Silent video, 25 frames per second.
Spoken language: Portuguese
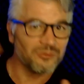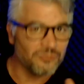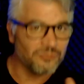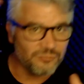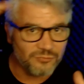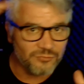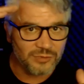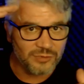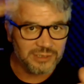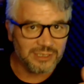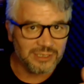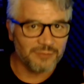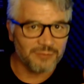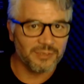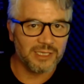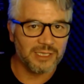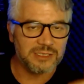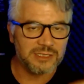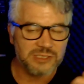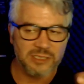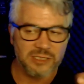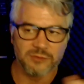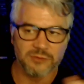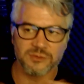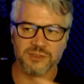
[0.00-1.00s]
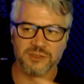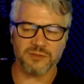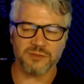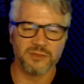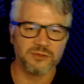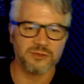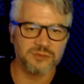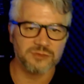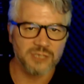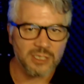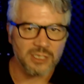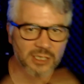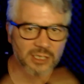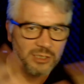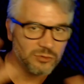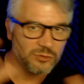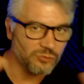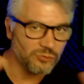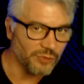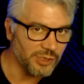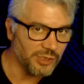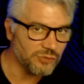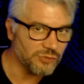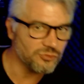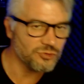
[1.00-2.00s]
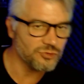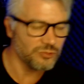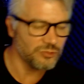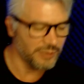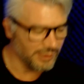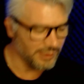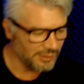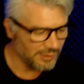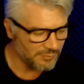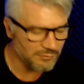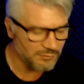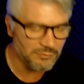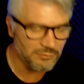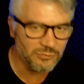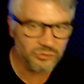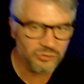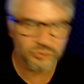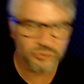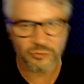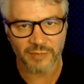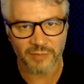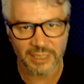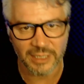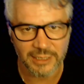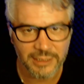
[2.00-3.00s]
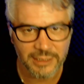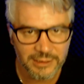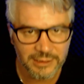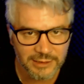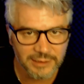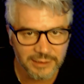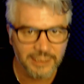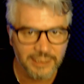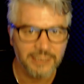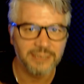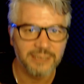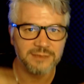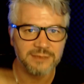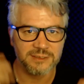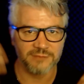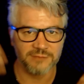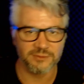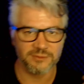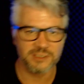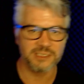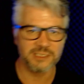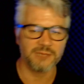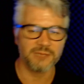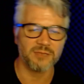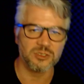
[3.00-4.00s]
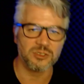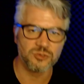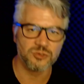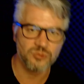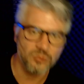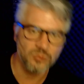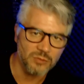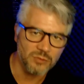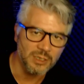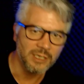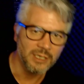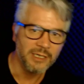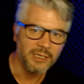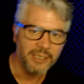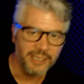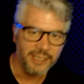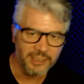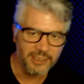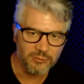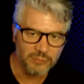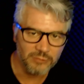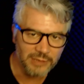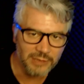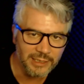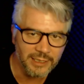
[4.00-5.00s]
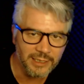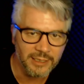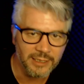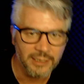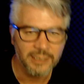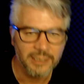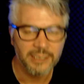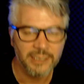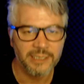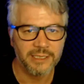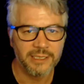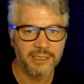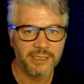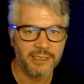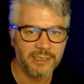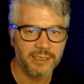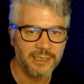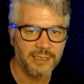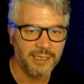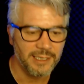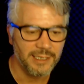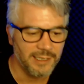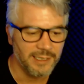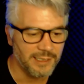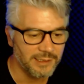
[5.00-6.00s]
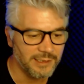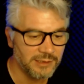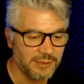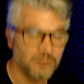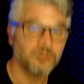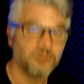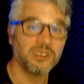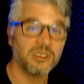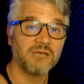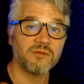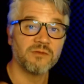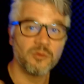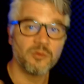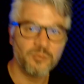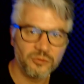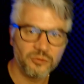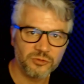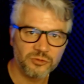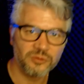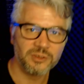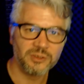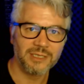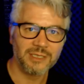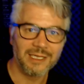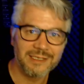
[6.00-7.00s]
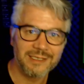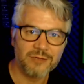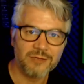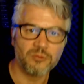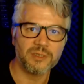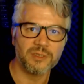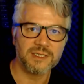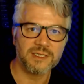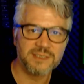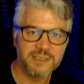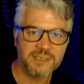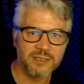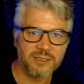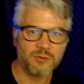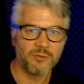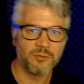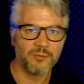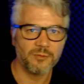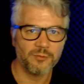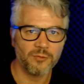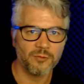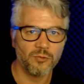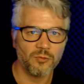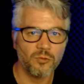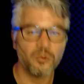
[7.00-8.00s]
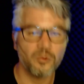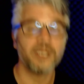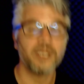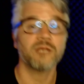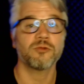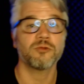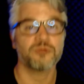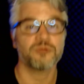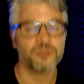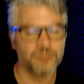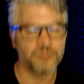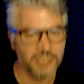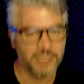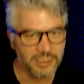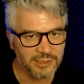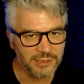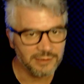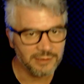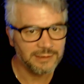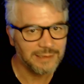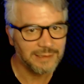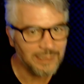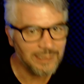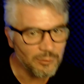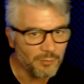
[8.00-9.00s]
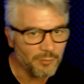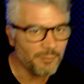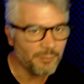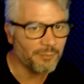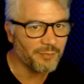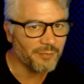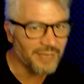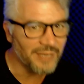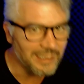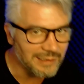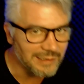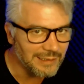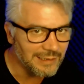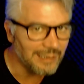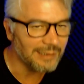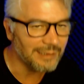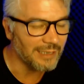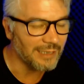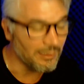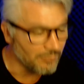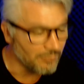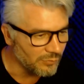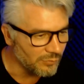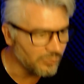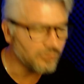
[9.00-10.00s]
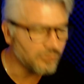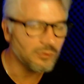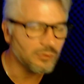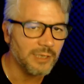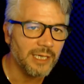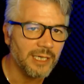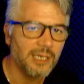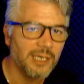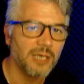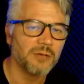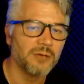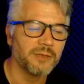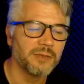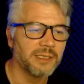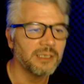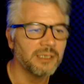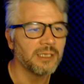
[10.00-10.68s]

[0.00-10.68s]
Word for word: Um forte abraço aí aos irmãos do rito Schroeder, muito bacana, né? Se você é maçom regular e, é, e não teve a oportunidade de conhecer um, o rito Schroeder, não perca, que é muito legal, hein?